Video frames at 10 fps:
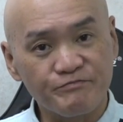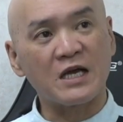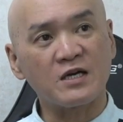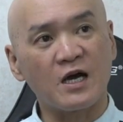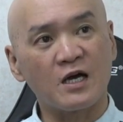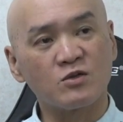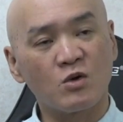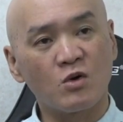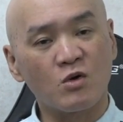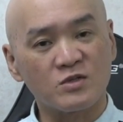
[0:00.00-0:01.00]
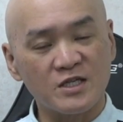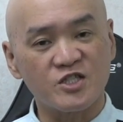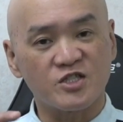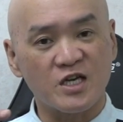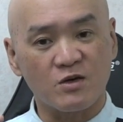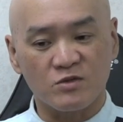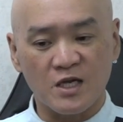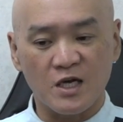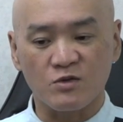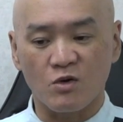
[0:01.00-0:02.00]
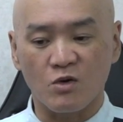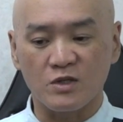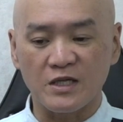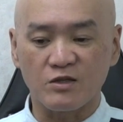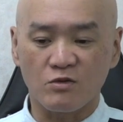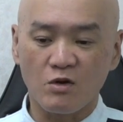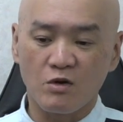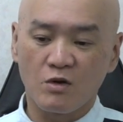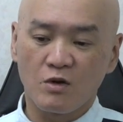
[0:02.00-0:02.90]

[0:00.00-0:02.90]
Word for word: なんかあのこんなちっちゃいこんなあのなんていうの